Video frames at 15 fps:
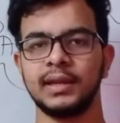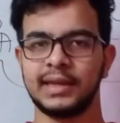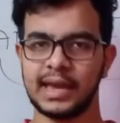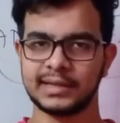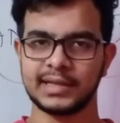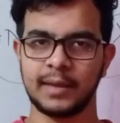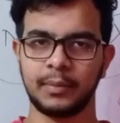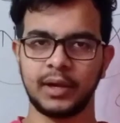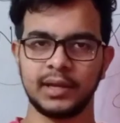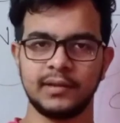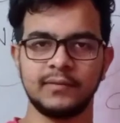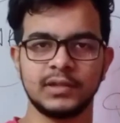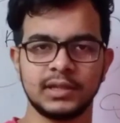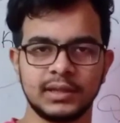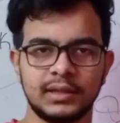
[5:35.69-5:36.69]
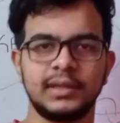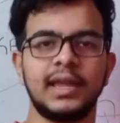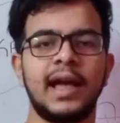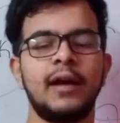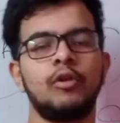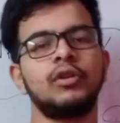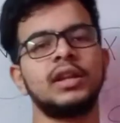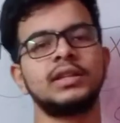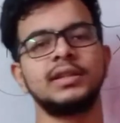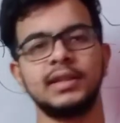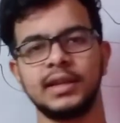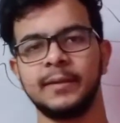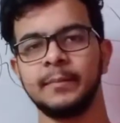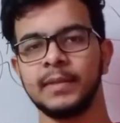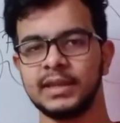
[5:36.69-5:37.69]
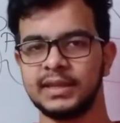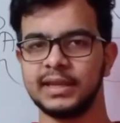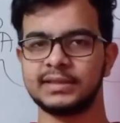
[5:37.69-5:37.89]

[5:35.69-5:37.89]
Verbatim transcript: कैसा आपका रिविजन क्या होना चाहिए